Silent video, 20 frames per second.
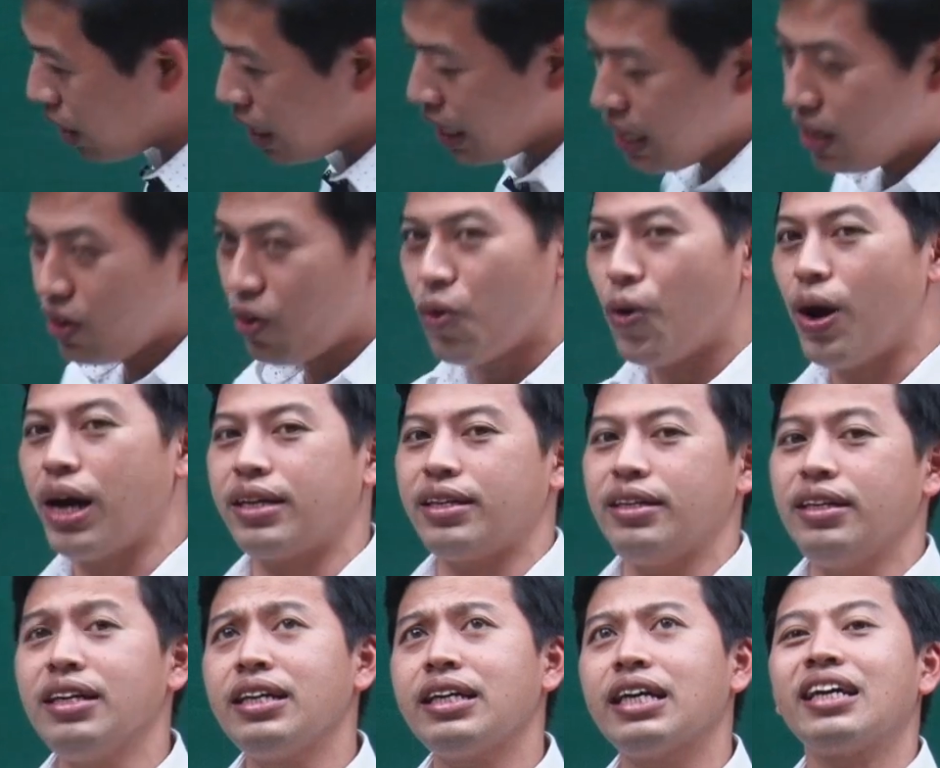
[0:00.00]
linh hoạt
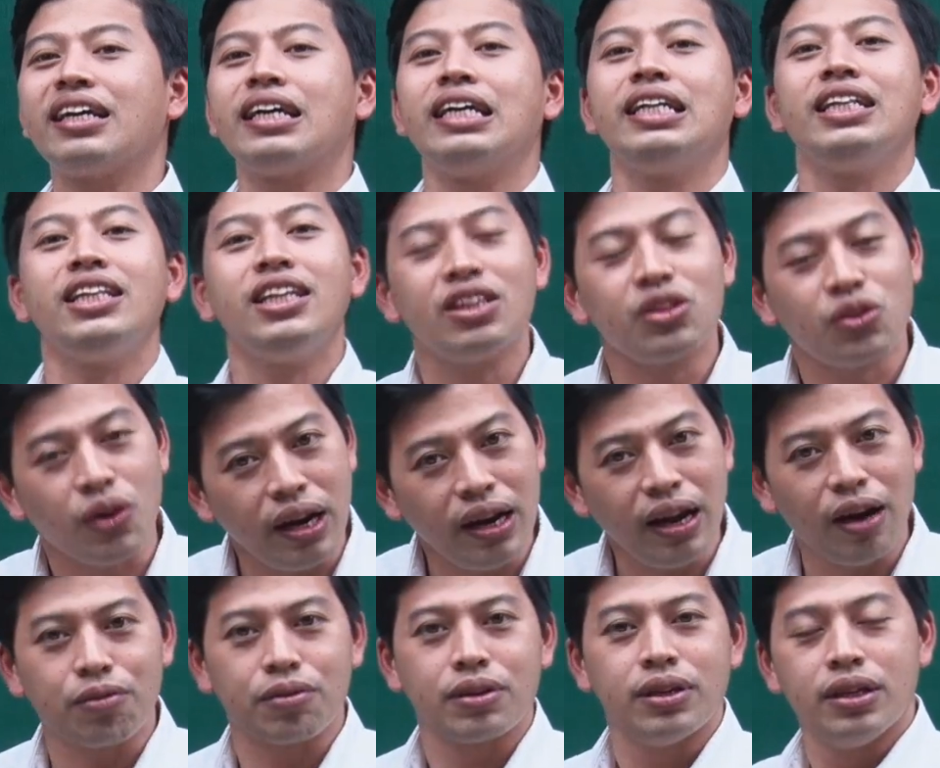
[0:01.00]
những cái kiến thức toán
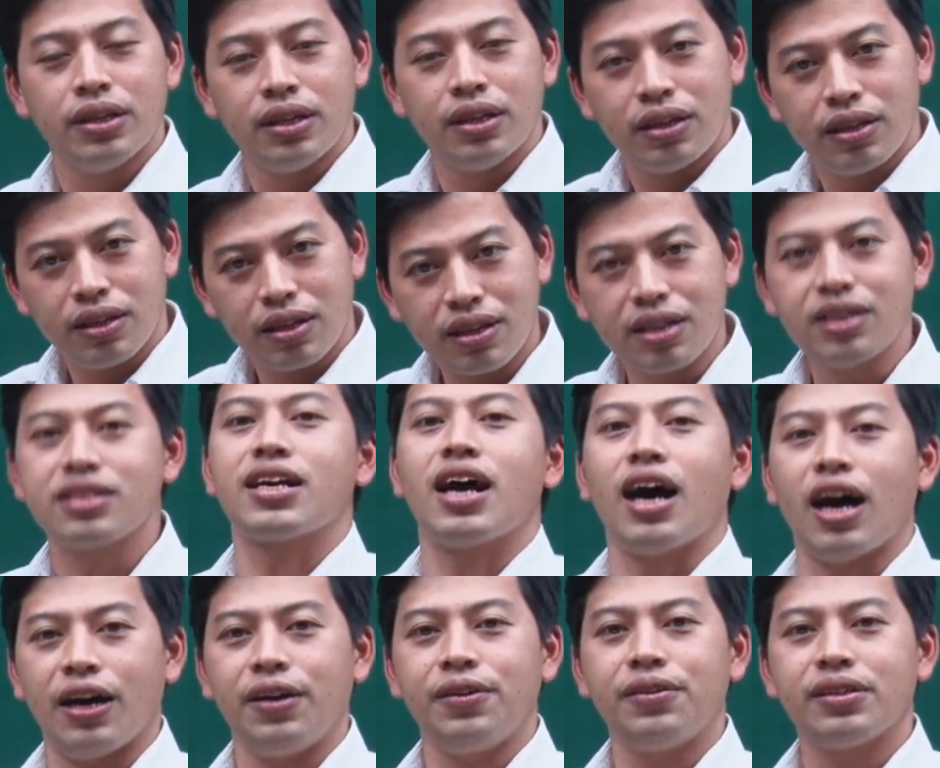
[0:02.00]
học ờ, cơ
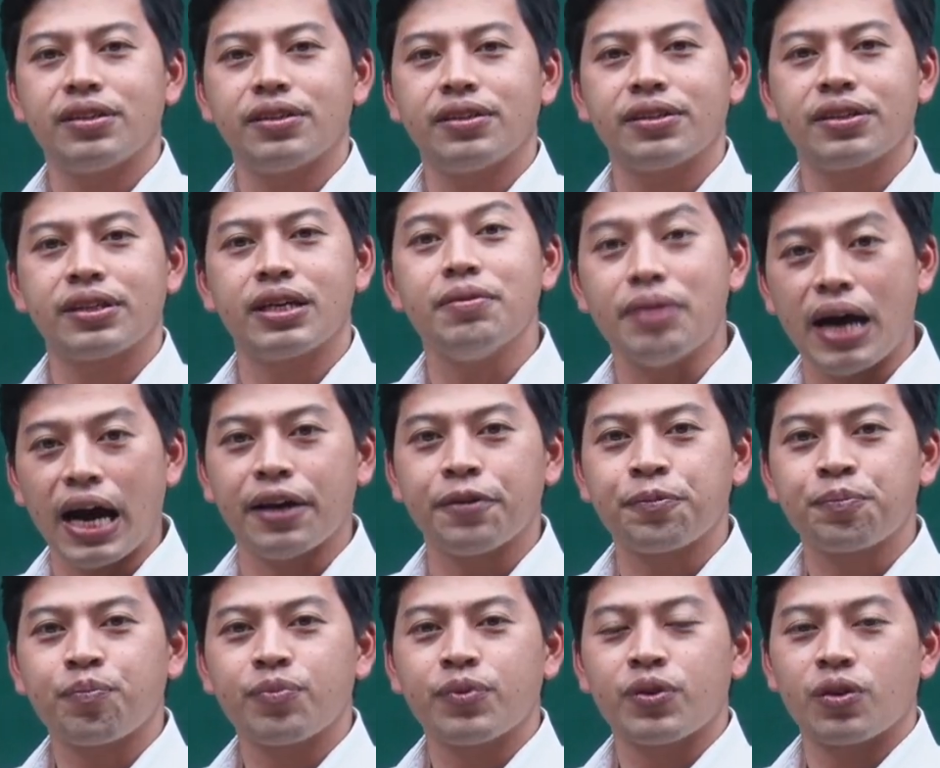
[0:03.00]
sở cơ bản
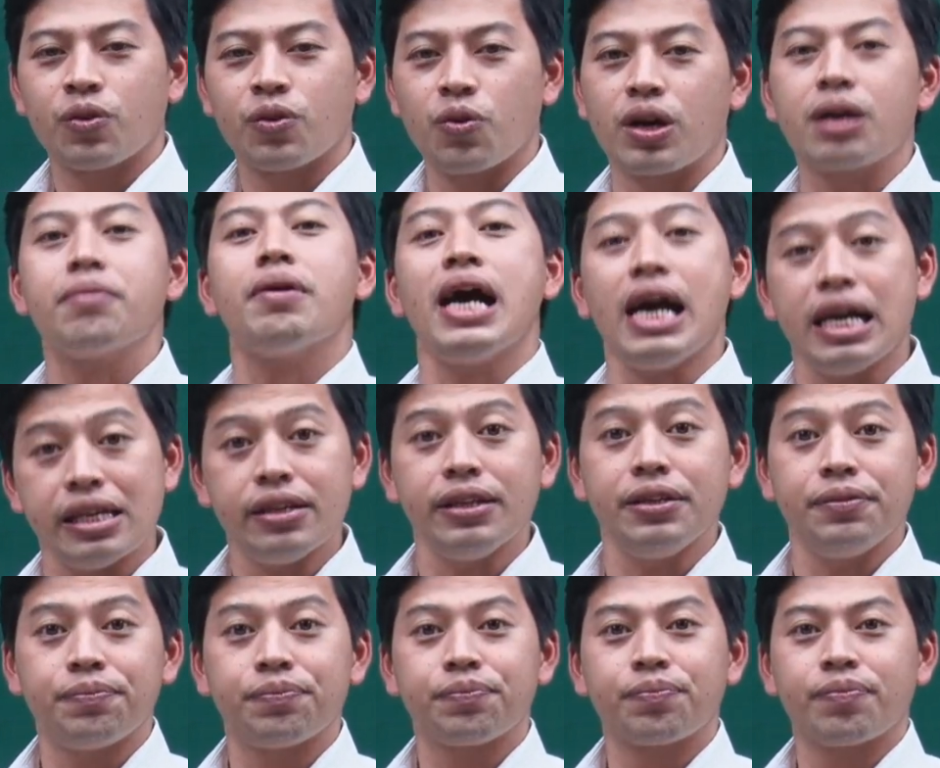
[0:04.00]
của cấp 2 đấy
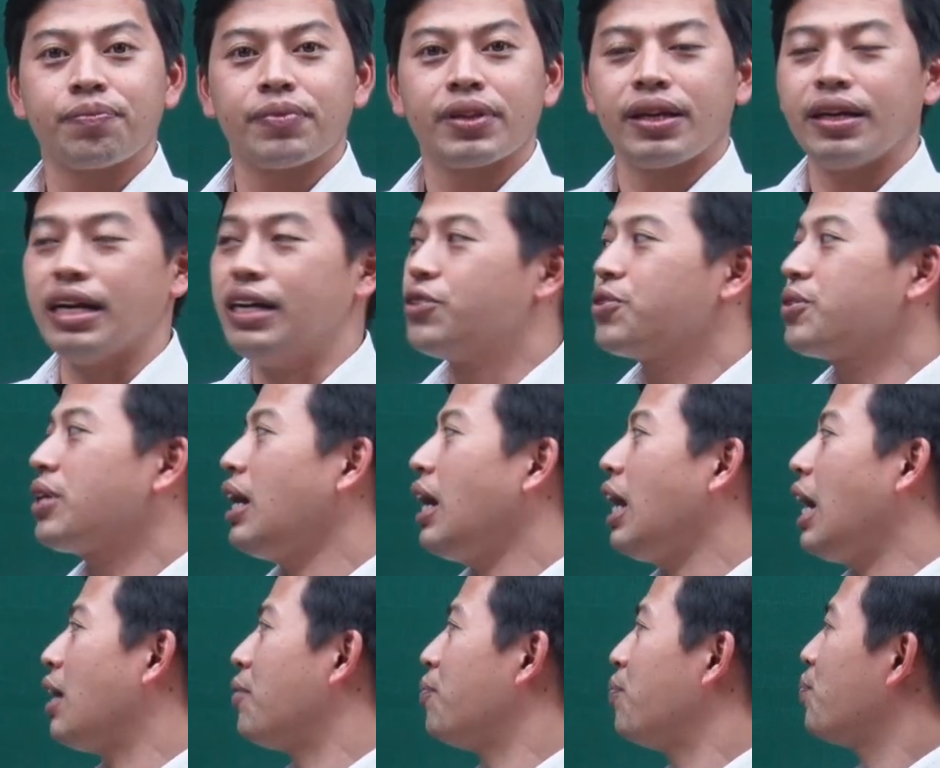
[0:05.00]
để chúng ta
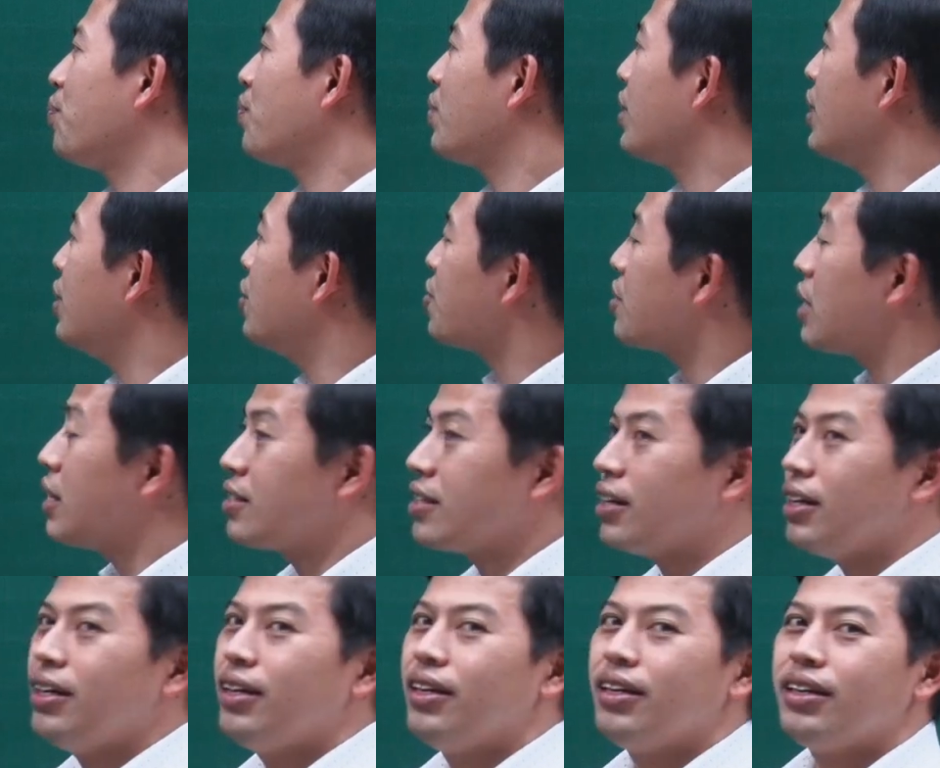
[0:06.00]
làm thì chúng ta
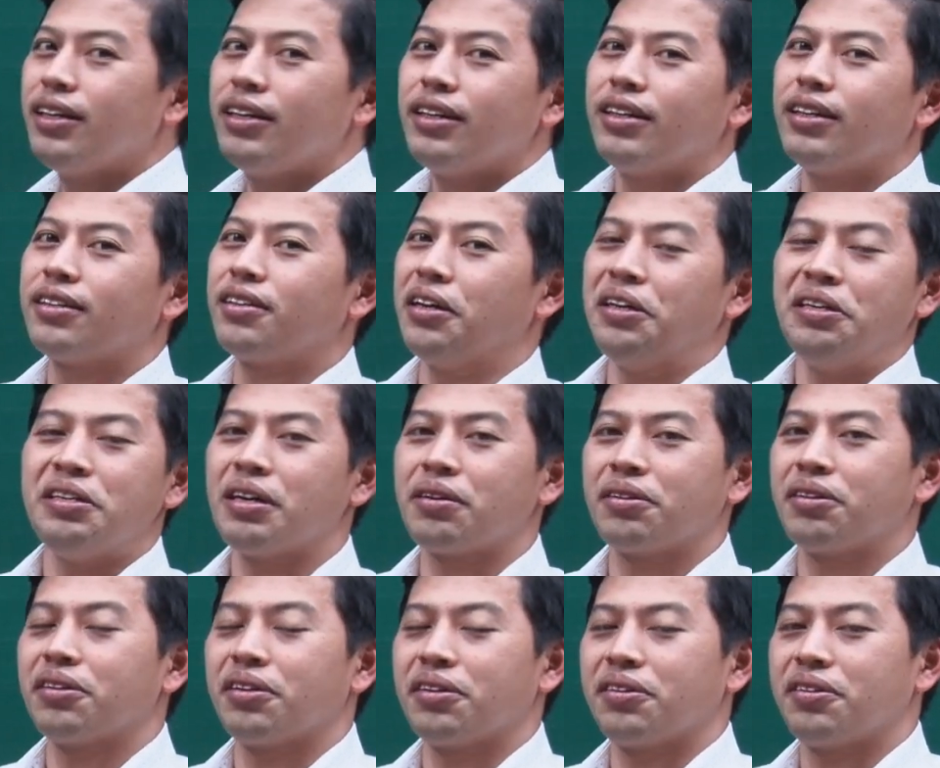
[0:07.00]
sẽ thấy rằng